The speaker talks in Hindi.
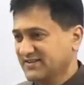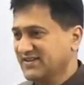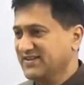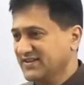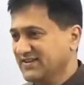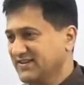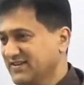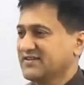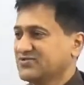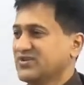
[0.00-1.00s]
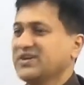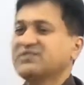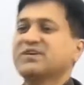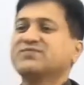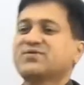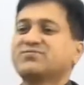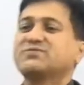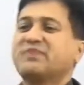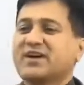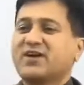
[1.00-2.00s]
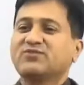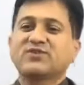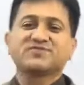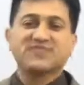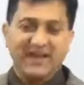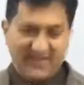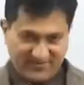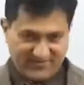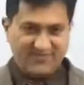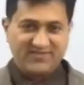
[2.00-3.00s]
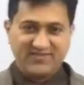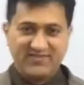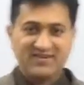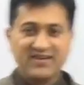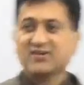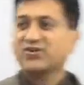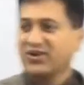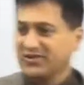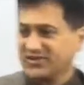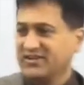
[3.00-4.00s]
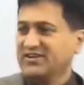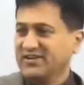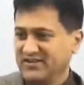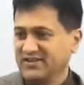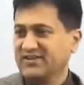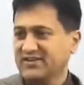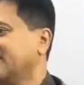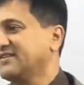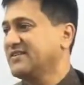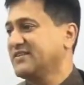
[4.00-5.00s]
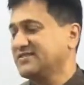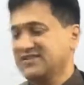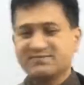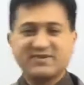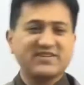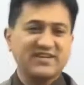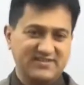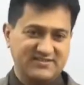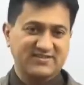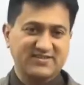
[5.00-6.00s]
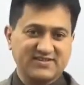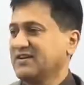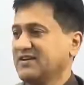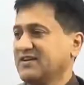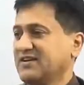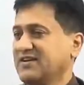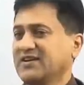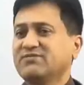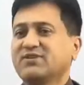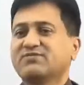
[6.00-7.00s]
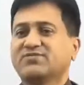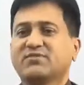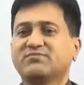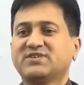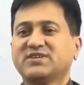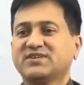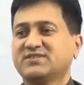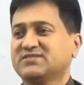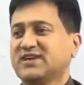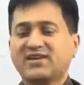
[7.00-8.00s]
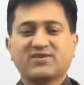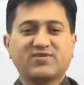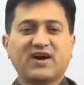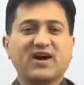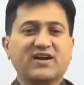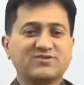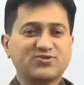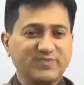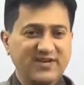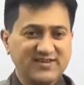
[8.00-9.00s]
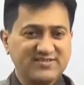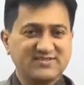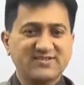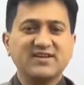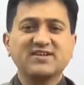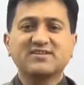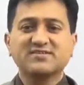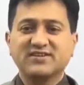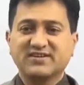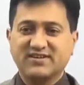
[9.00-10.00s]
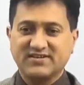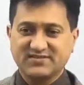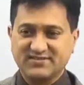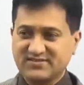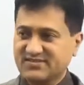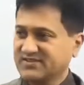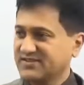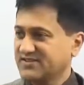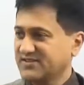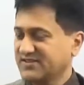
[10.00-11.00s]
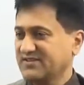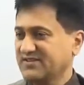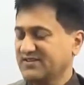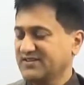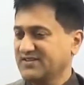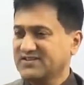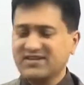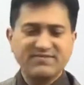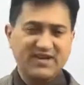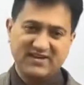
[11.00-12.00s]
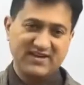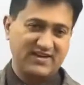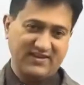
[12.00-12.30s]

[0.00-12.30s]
यही ना सो एनी वन फ्रॉम द बैकग्राउंड ऑफ साइंस टेक्नोलॉजी is a specialist and anyone from the side of arts humanities is a generalist ये सही व्याख्या